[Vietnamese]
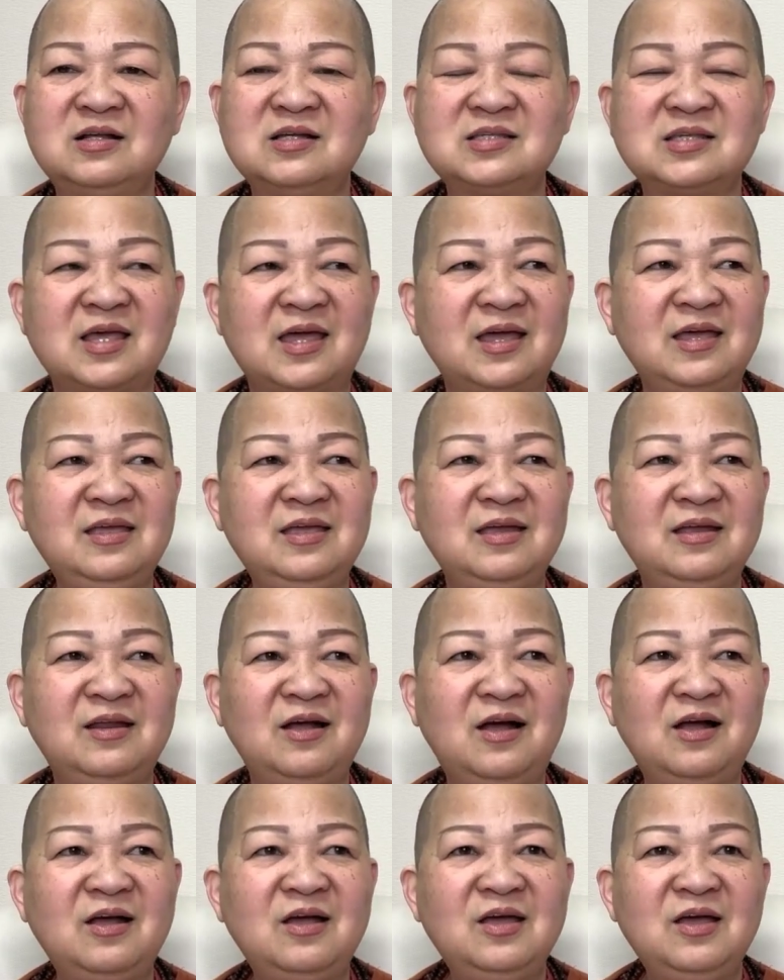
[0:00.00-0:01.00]
nó sẽ gì
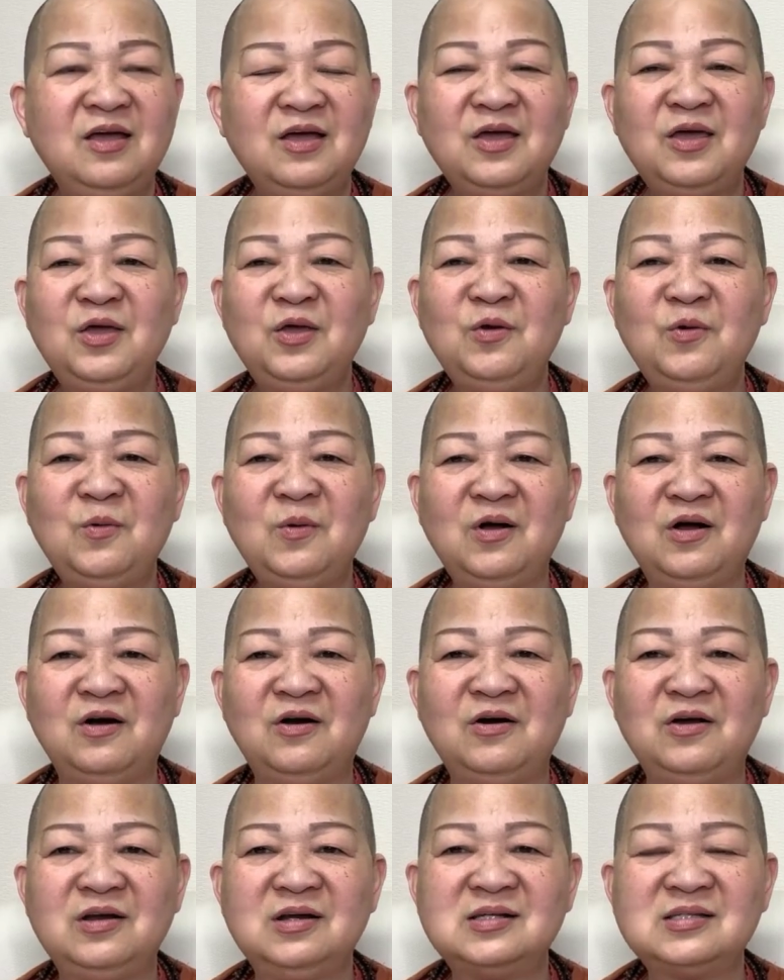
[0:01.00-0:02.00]
đó yếu người,